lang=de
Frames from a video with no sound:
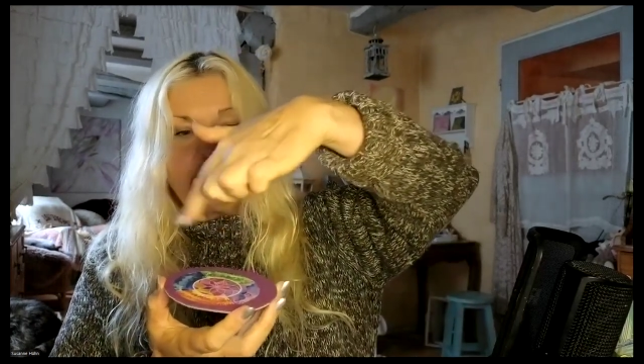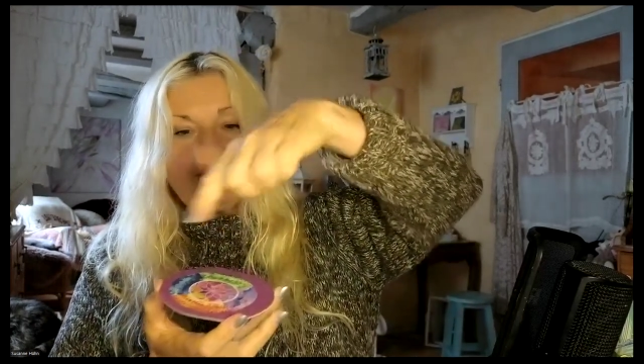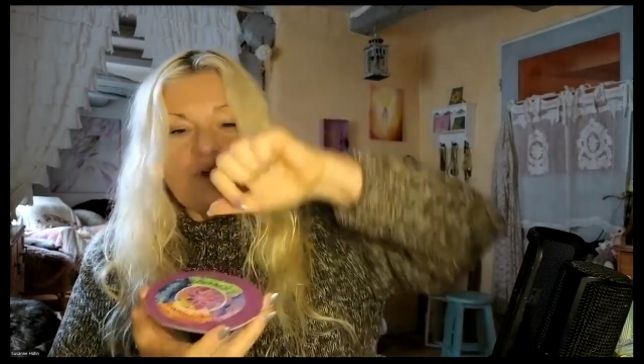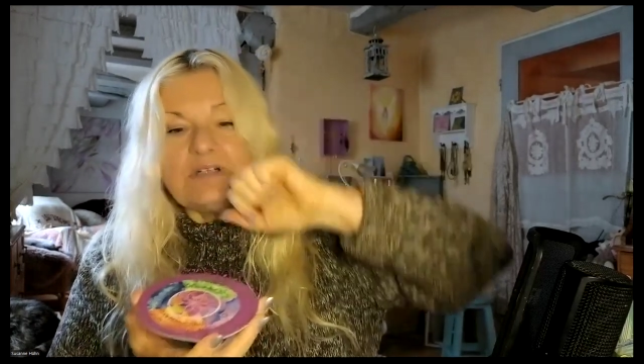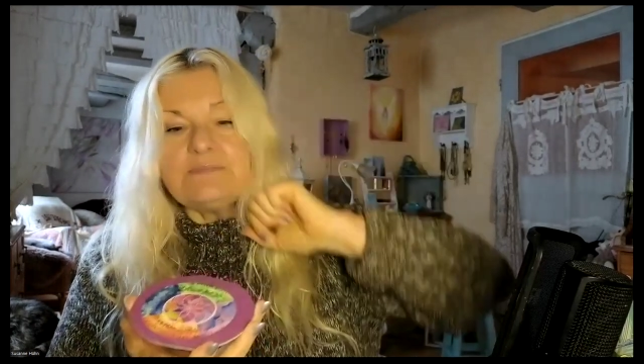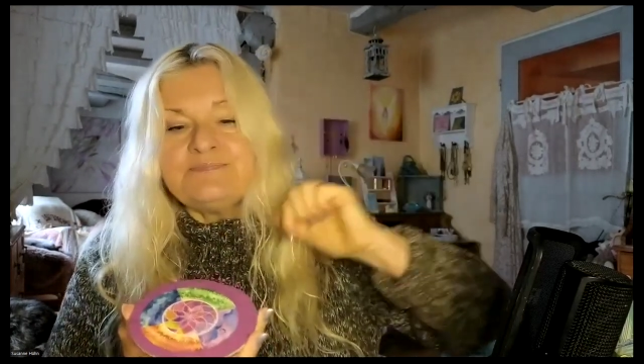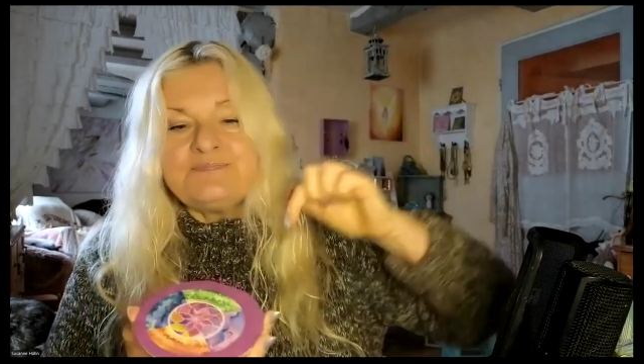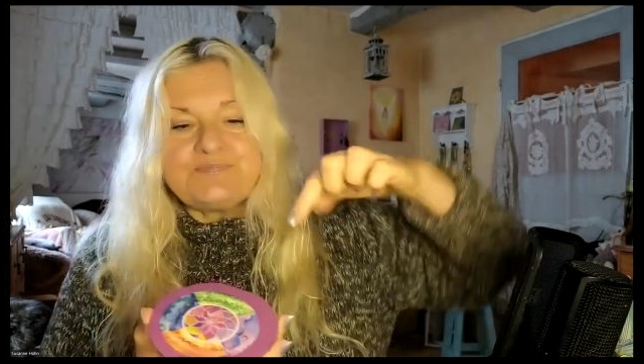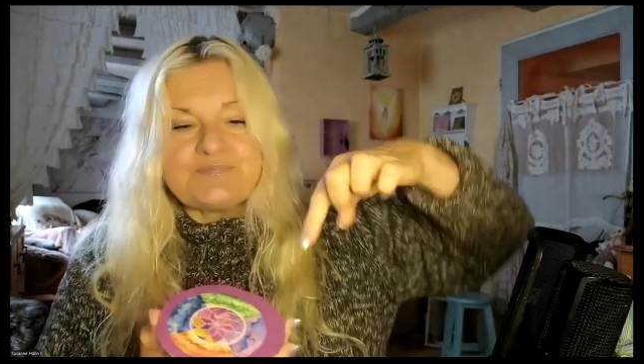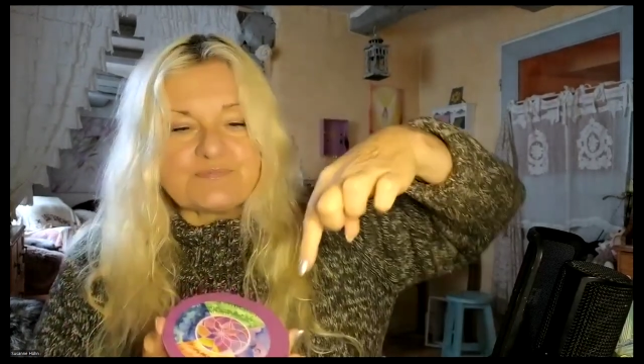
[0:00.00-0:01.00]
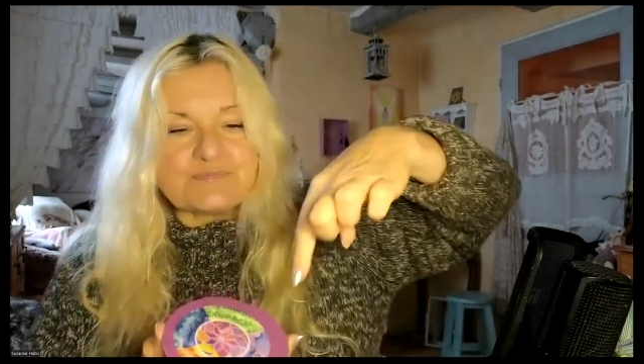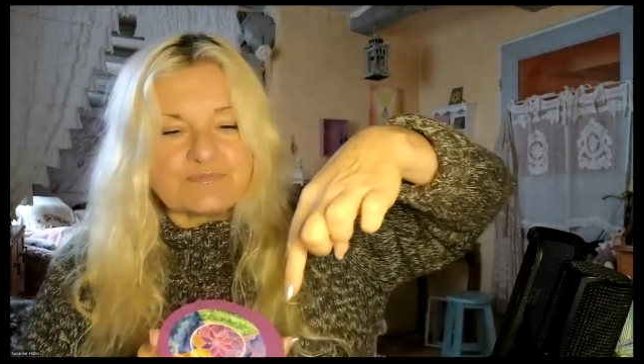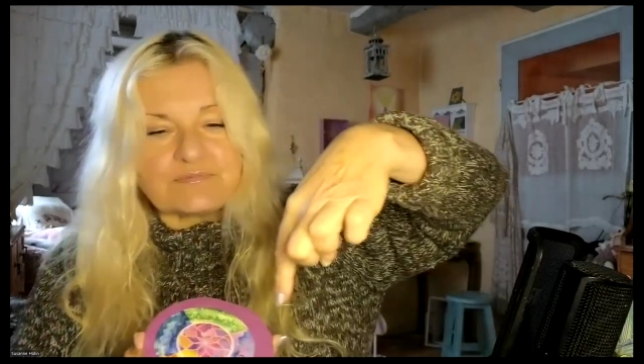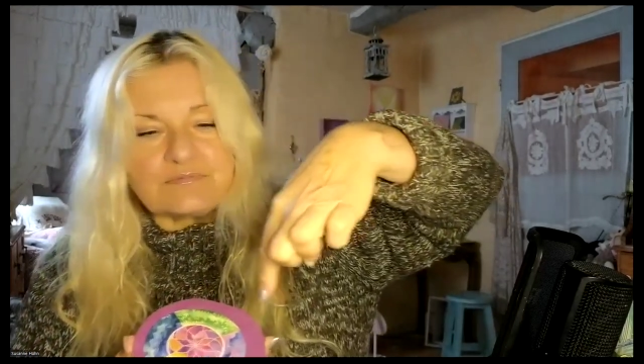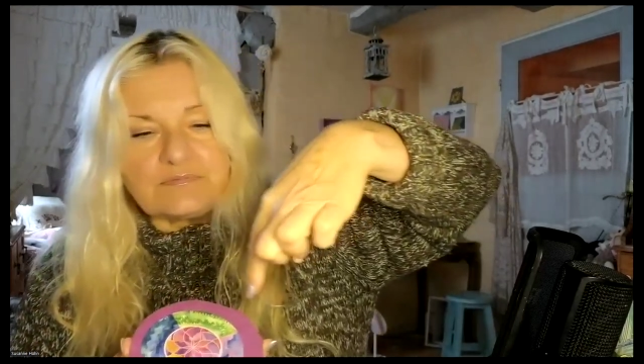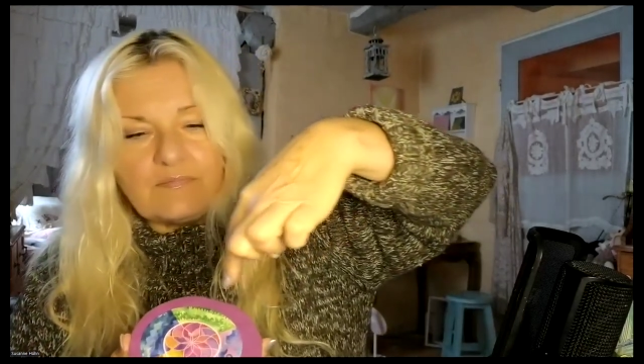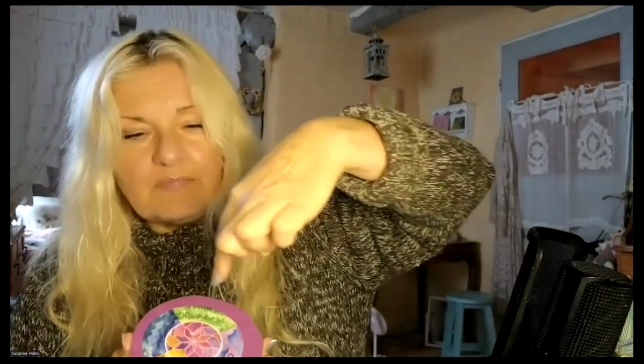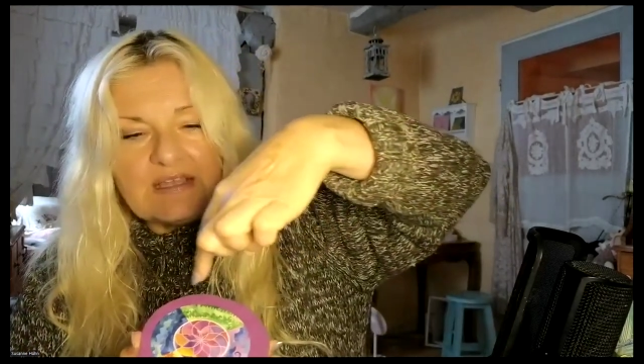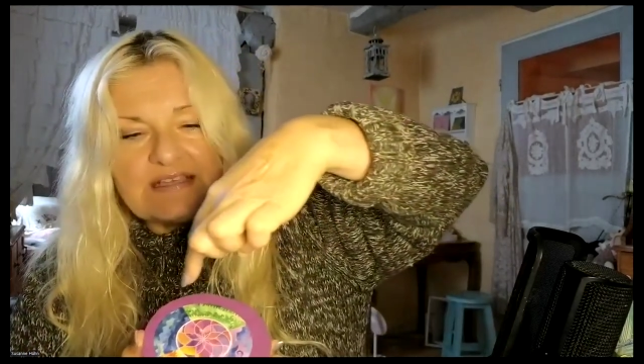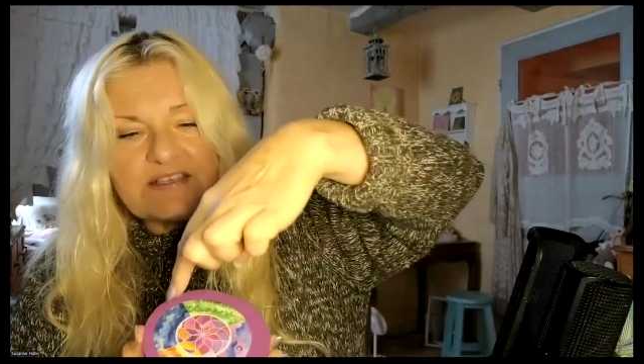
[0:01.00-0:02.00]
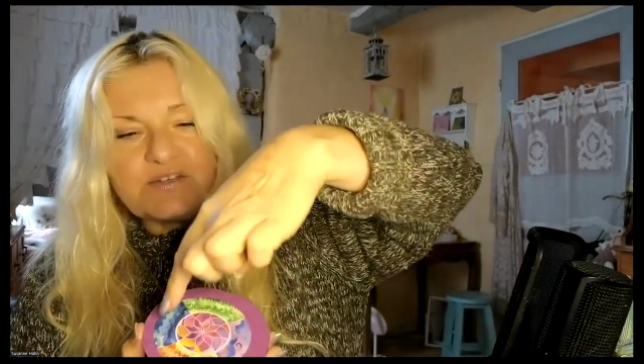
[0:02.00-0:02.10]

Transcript: Nur diese